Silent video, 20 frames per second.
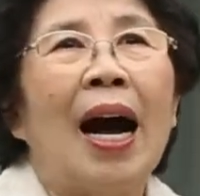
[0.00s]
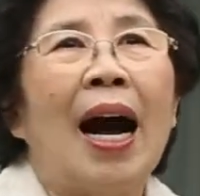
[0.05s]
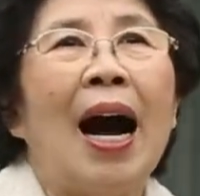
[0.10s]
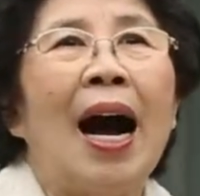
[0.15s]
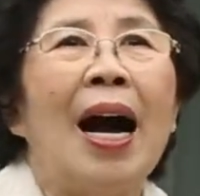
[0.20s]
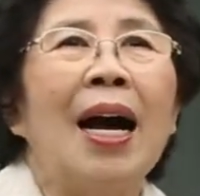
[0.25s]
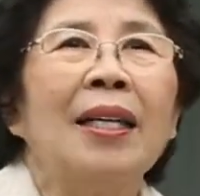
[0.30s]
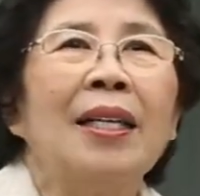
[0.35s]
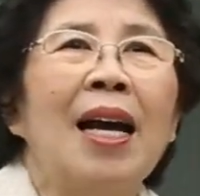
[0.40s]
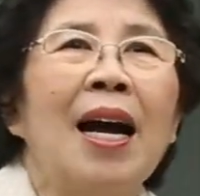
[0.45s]

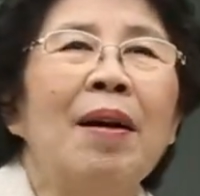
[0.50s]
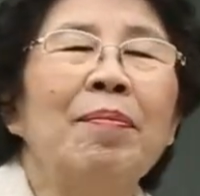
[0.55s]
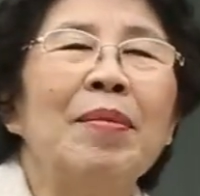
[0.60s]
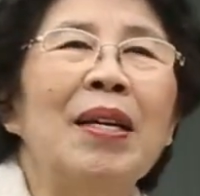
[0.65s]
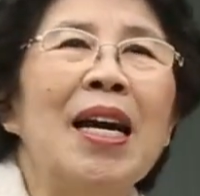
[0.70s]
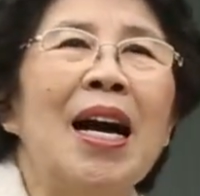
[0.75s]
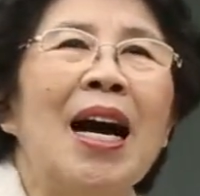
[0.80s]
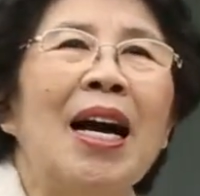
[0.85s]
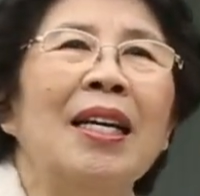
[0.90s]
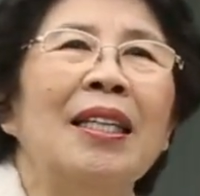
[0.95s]

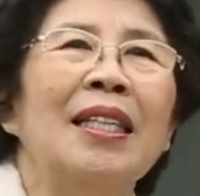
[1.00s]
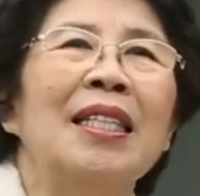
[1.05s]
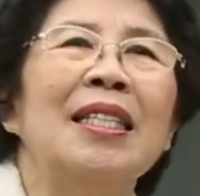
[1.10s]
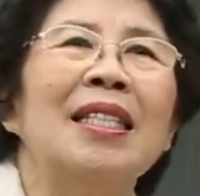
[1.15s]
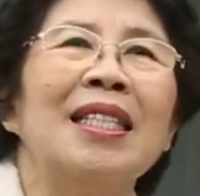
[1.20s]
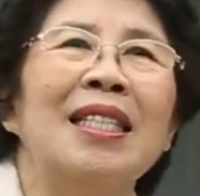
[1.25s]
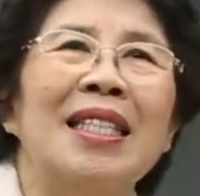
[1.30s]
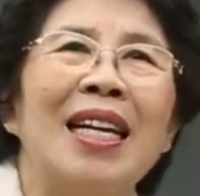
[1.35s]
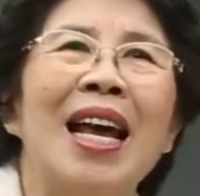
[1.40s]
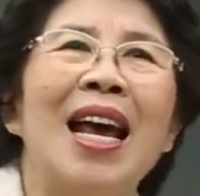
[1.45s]
아담이 아닌
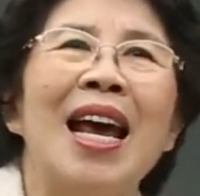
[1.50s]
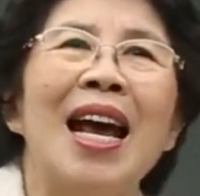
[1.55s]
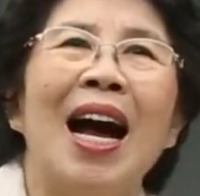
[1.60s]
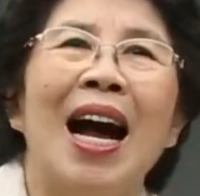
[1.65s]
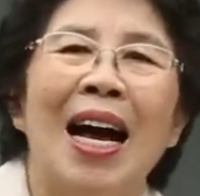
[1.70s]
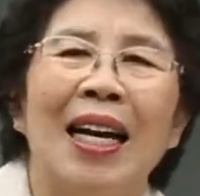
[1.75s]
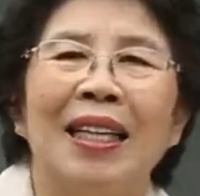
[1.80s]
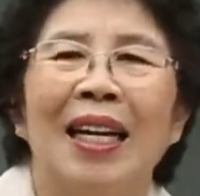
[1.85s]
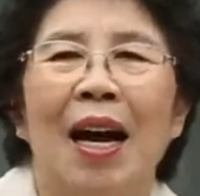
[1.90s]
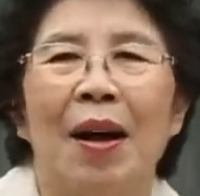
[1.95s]
새
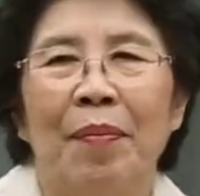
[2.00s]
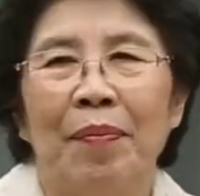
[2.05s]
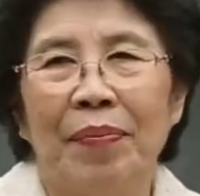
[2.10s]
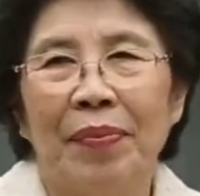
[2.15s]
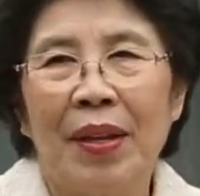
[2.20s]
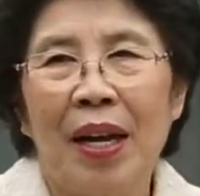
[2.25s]
아담